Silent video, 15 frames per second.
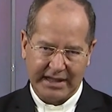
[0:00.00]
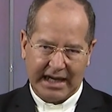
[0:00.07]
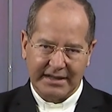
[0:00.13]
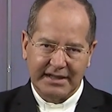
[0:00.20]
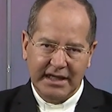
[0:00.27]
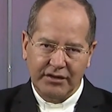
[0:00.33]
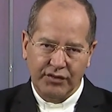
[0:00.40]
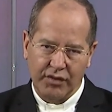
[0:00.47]

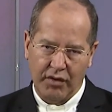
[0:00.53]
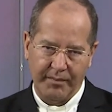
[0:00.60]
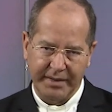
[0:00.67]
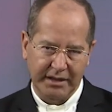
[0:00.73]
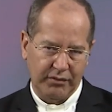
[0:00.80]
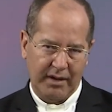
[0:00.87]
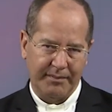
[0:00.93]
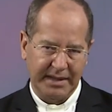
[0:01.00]
trazendo
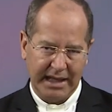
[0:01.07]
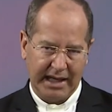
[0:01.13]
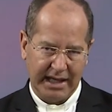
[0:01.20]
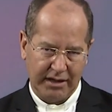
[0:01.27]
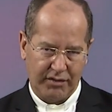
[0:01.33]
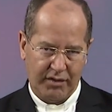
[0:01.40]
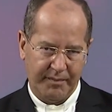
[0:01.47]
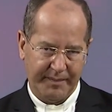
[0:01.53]
comigo a minha
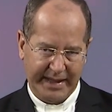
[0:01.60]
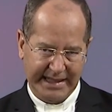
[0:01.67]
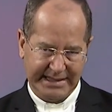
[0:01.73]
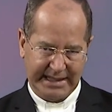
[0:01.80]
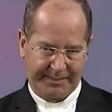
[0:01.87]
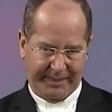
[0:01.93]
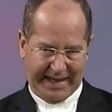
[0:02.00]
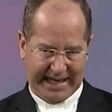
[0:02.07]

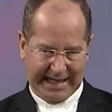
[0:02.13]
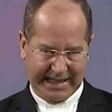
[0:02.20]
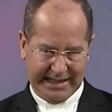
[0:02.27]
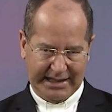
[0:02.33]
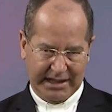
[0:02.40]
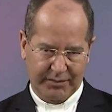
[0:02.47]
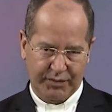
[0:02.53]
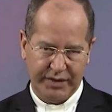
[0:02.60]
recompensa para
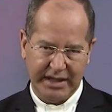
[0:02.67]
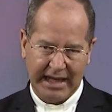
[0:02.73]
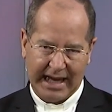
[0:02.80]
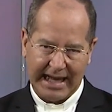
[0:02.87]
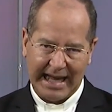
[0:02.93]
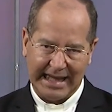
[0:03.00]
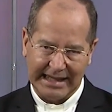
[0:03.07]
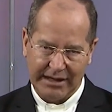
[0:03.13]
retribuir a
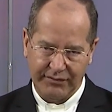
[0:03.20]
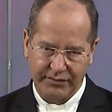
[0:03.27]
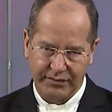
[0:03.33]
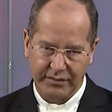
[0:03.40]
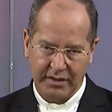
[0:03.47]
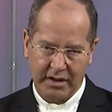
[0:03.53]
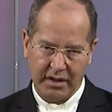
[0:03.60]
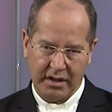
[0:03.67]
cada
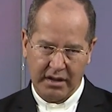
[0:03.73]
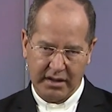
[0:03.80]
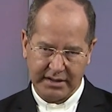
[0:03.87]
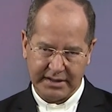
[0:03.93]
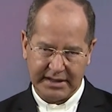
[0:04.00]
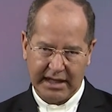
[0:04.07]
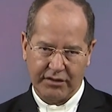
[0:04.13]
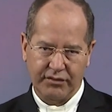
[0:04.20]
um
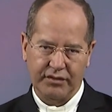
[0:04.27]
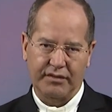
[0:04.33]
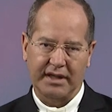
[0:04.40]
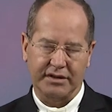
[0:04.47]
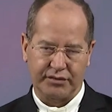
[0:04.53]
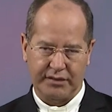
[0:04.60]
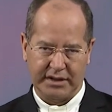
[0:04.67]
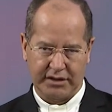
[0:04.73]
segundo
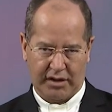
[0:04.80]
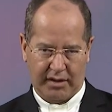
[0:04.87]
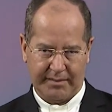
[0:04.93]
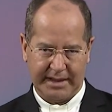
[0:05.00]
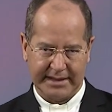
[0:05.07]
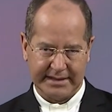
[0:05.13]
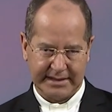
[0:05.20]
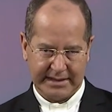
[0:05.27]
as suas
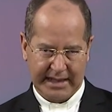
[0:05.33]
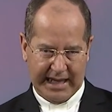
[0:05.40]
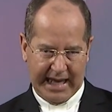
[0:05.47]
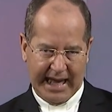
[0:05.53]
obras.